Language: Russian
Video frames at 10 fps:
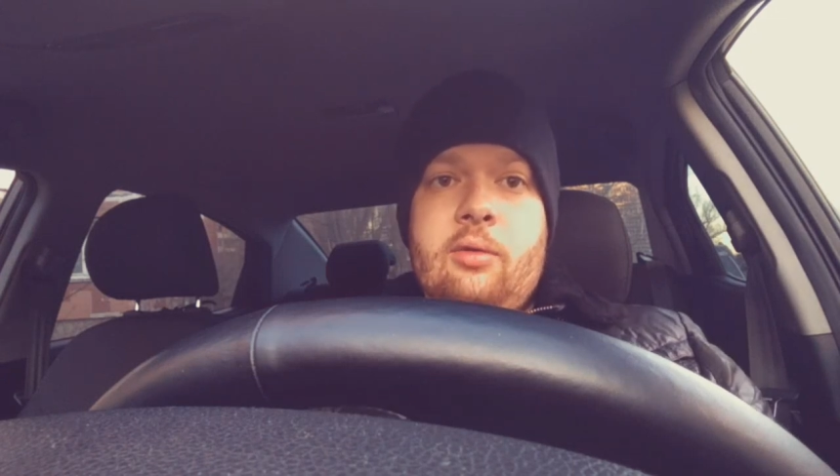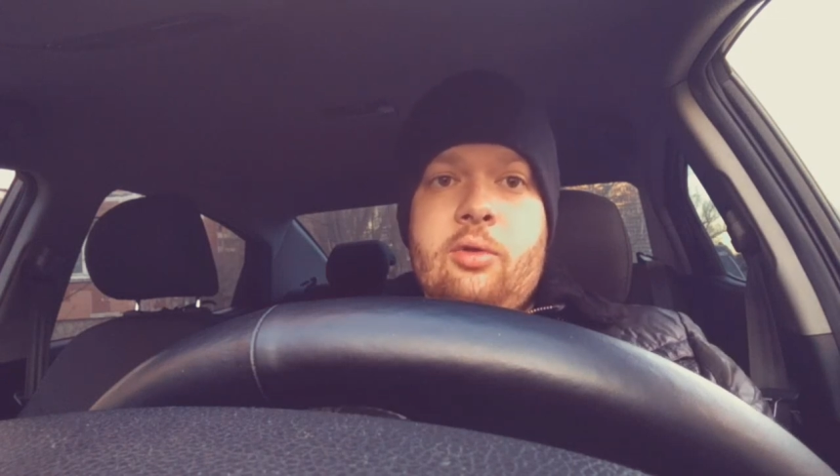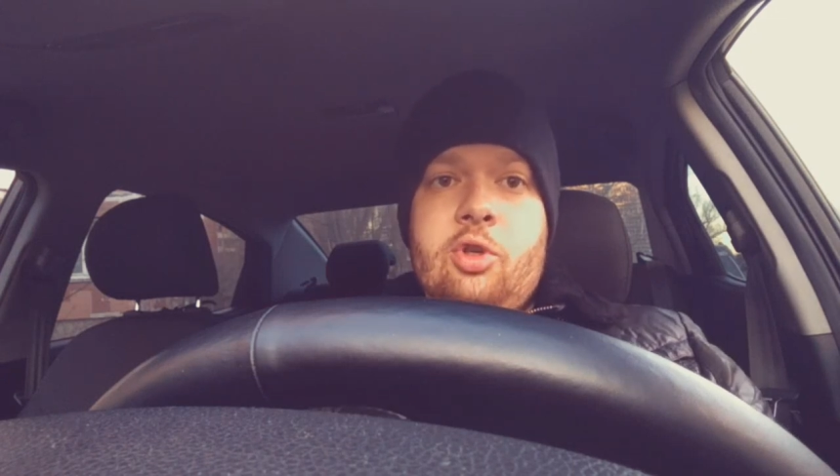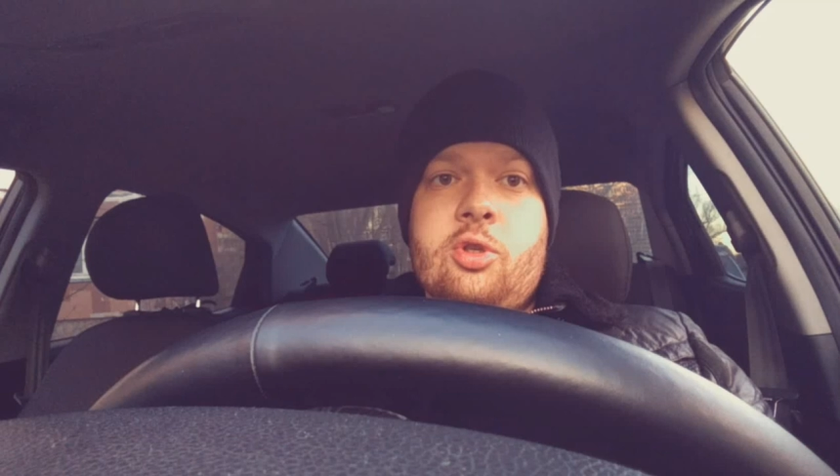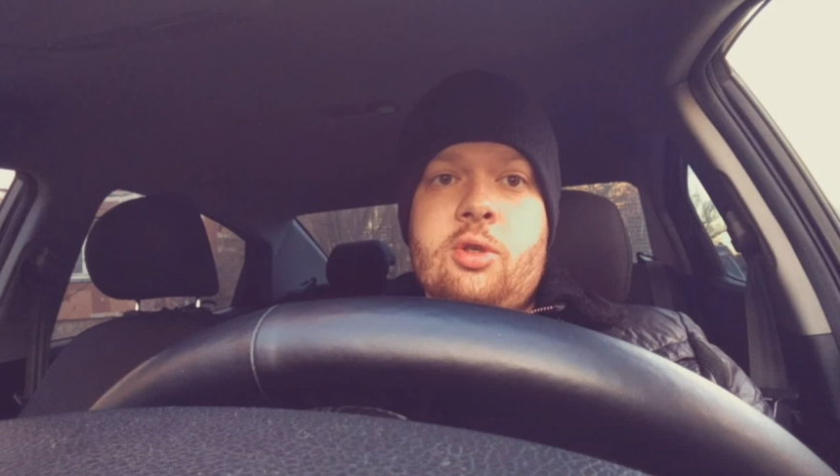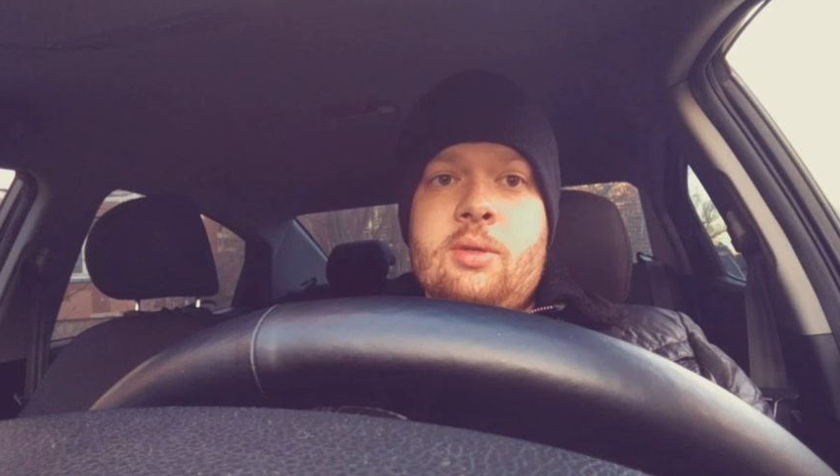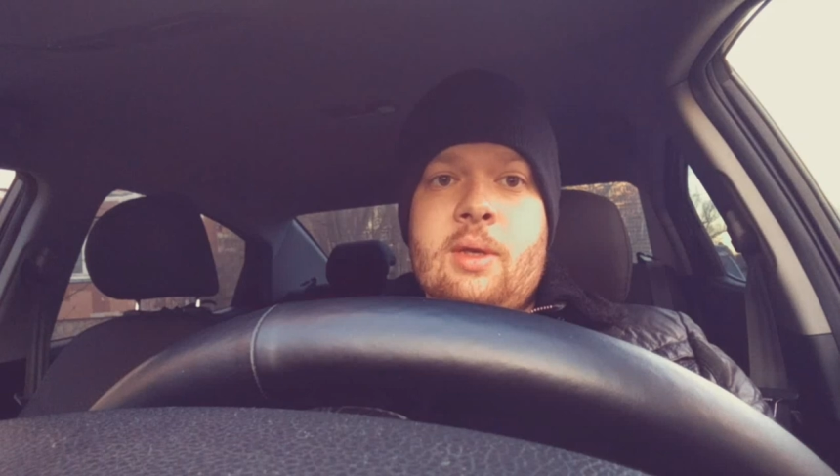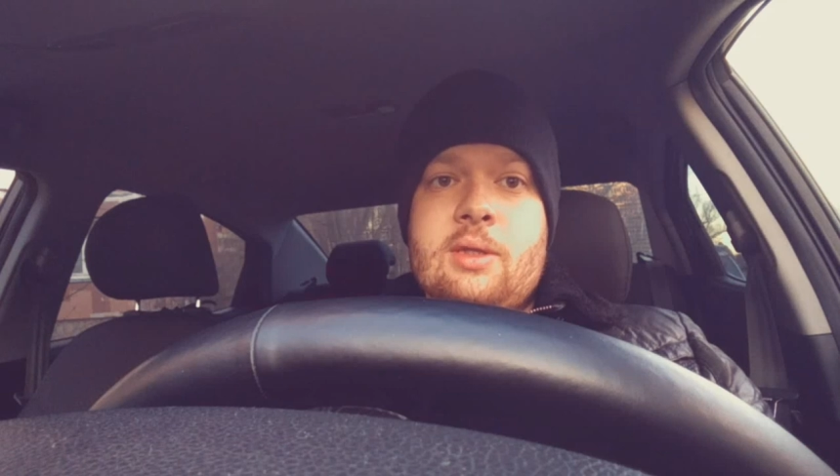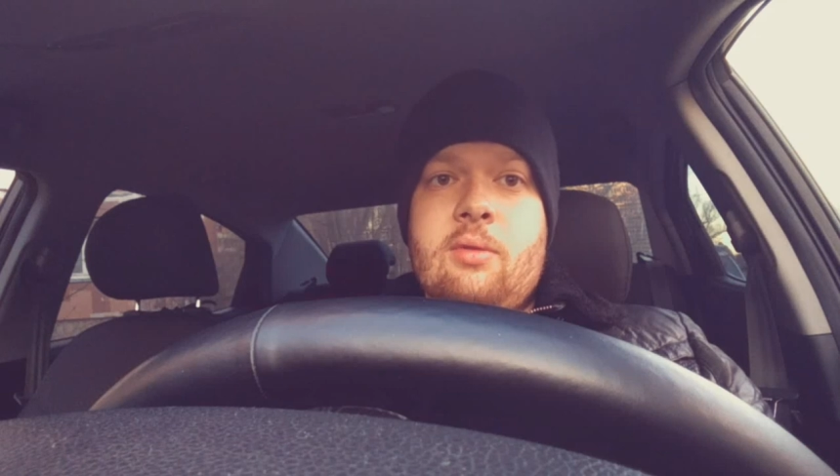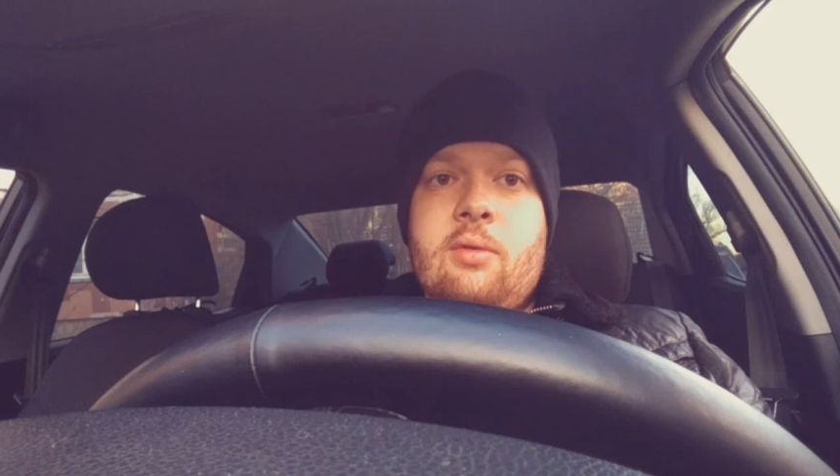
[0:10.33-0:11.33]

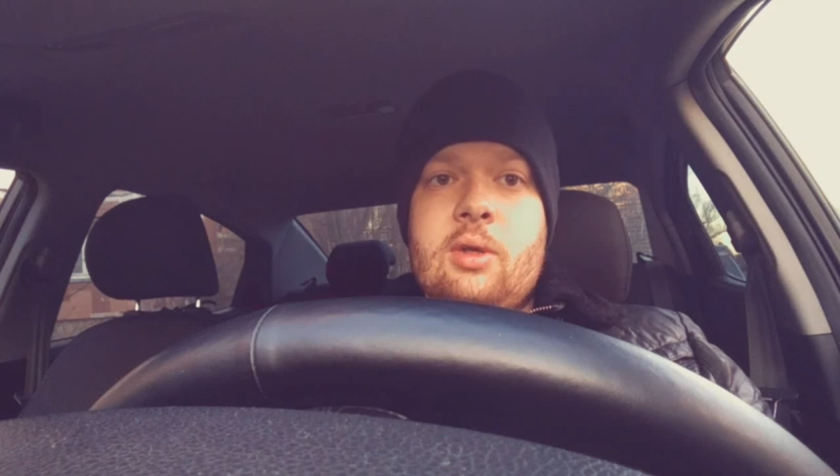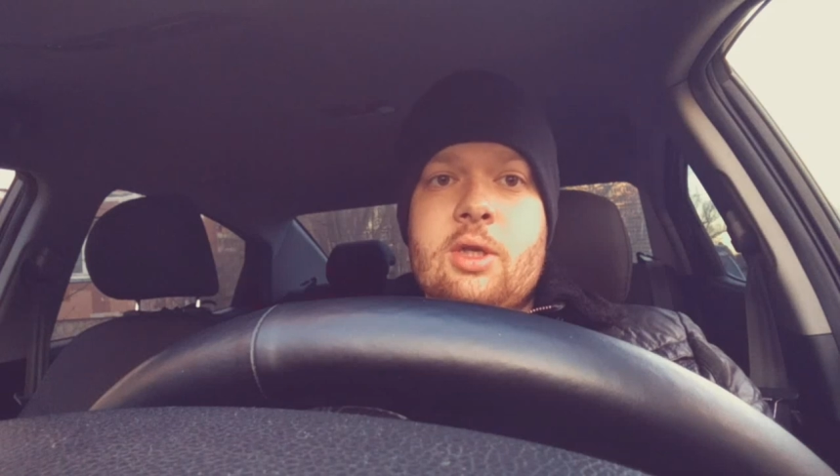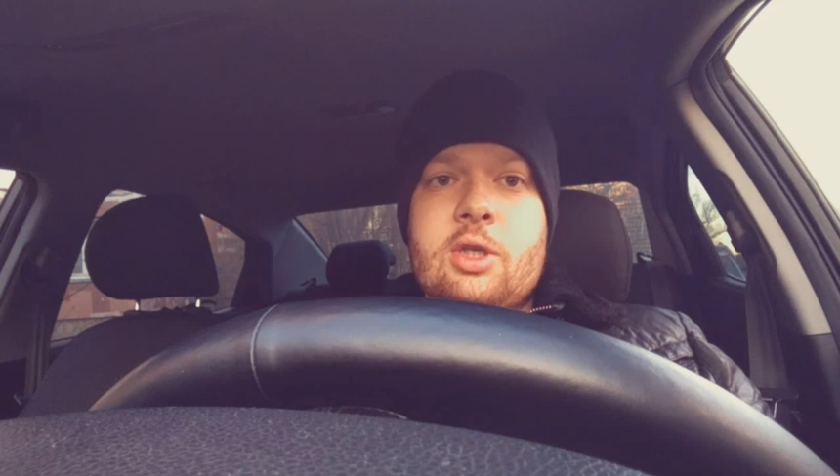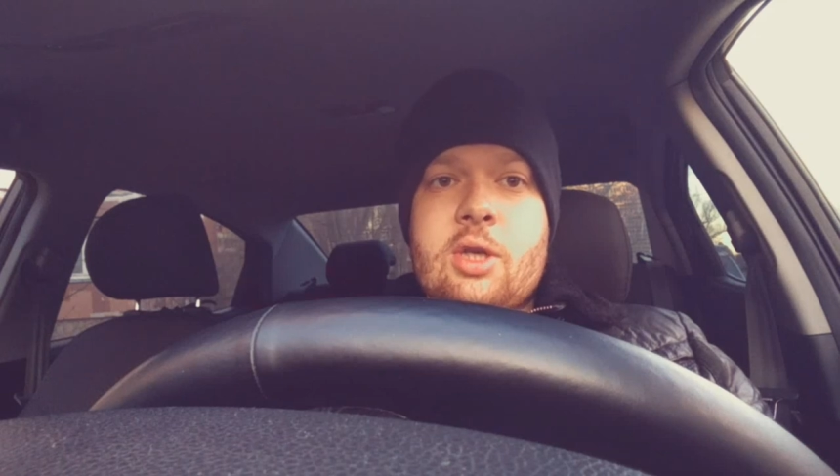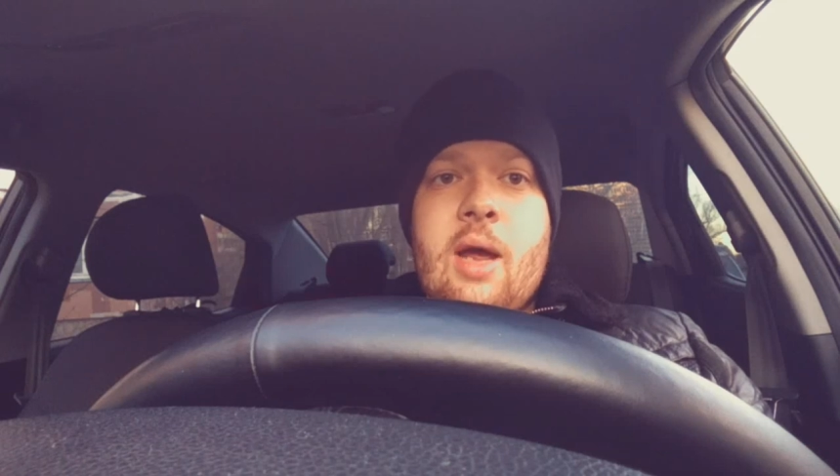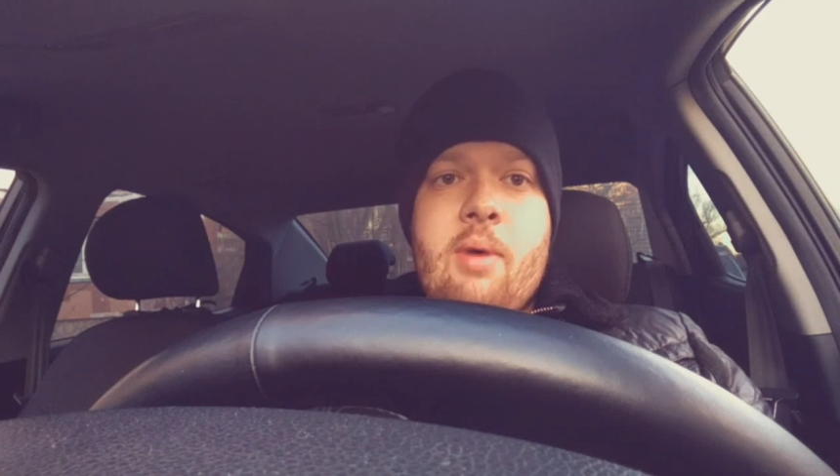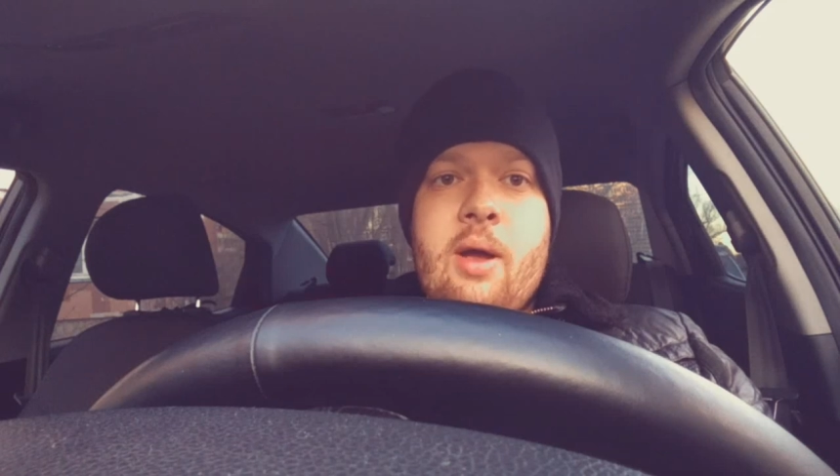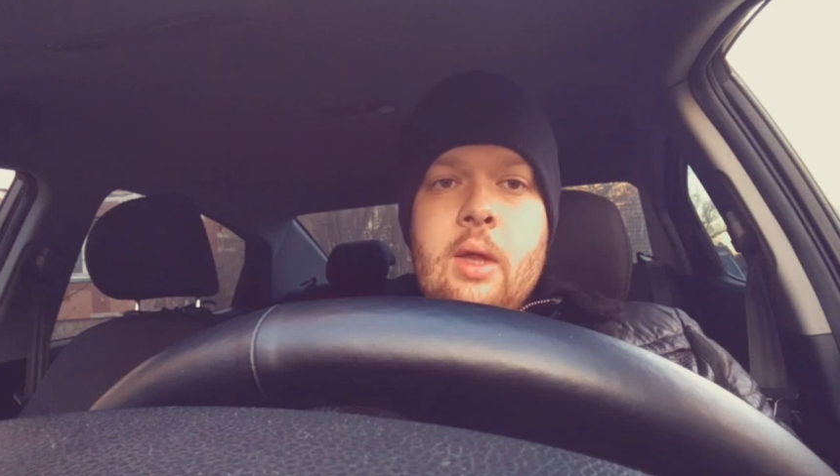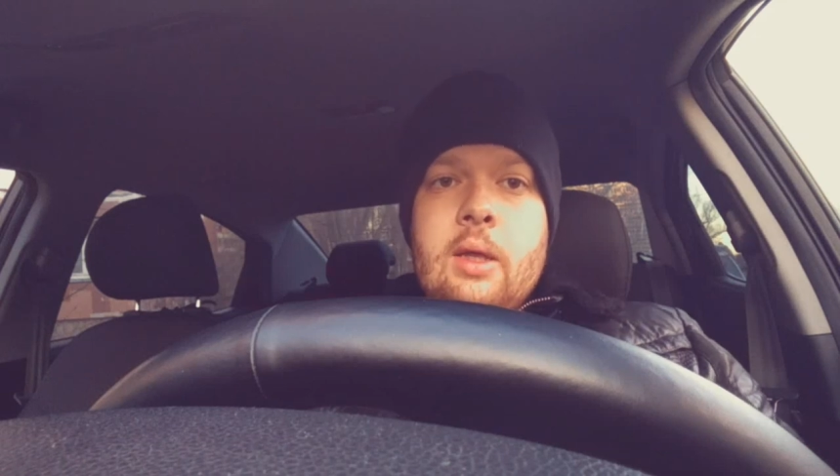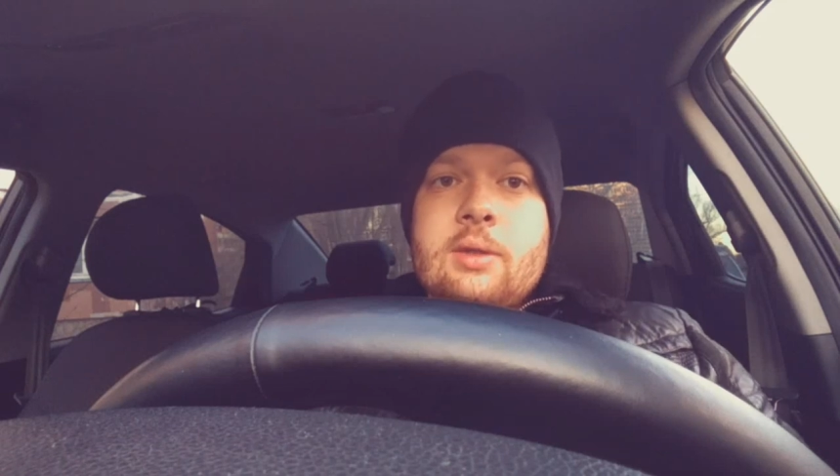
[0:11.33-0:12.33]
2017 года шайбой.